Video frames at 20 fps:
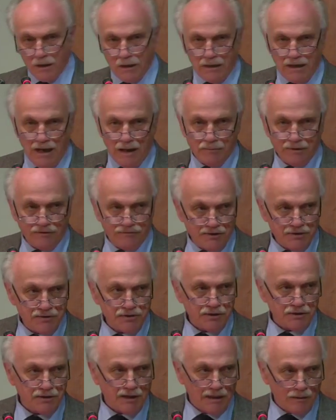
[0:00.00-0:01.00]
Cambi
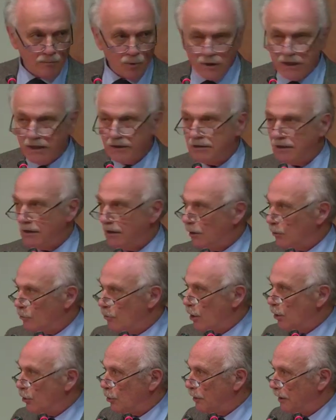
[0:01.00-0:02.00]
fissi tra le monete,
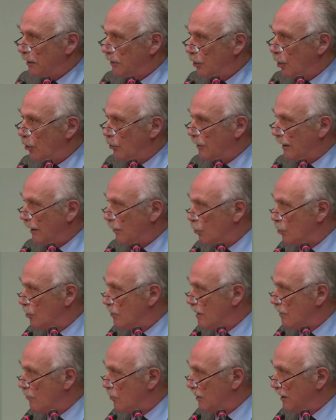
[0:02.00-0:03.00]
ruolo del dollaro
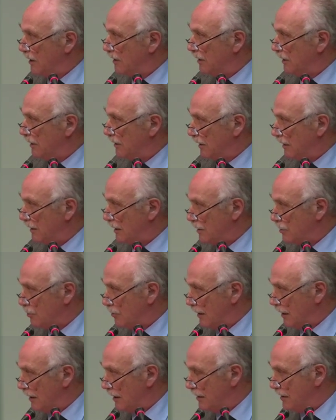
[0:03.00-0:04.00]
come moneta
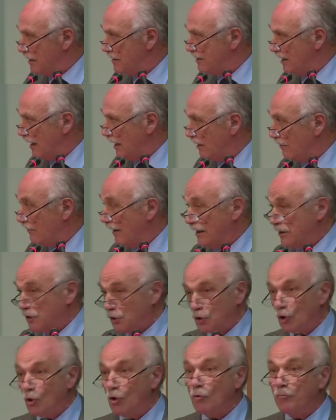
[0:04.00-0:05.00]
internazionale di riserva e
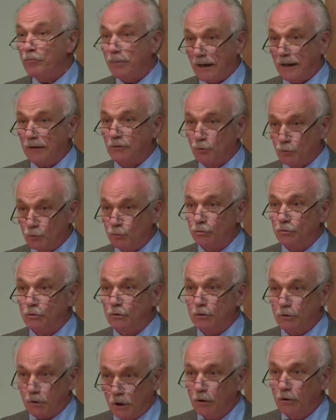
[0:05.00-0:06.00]

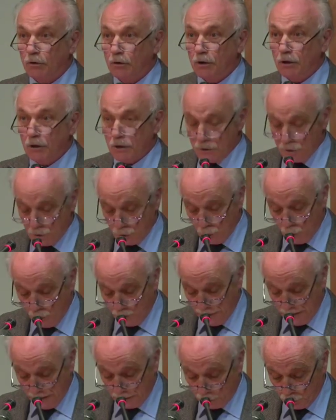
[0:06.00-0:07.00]
soprattutto,
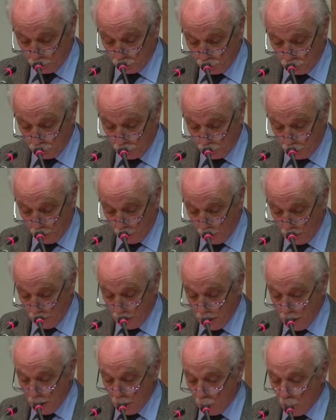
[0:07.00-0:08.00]

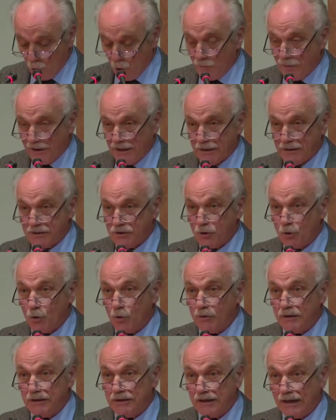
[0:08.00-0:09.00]
soprattutto
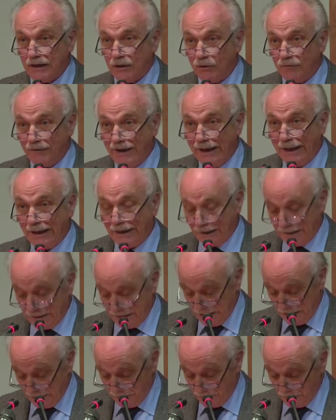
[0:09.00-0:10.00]
cooperazione tra
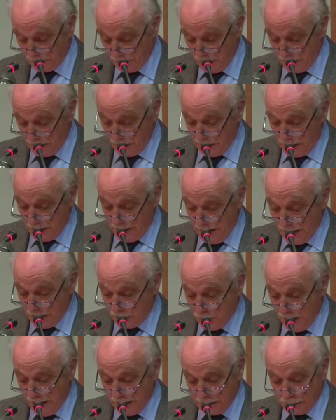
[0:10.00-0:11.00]
governi
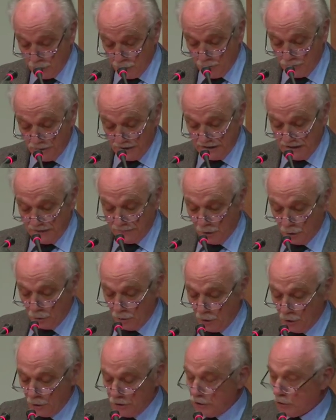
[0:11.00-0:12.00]
ai quali competeva un
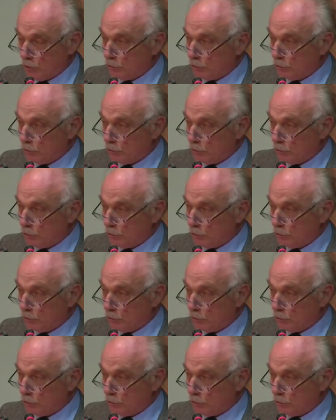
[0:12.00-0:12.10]
ruolo di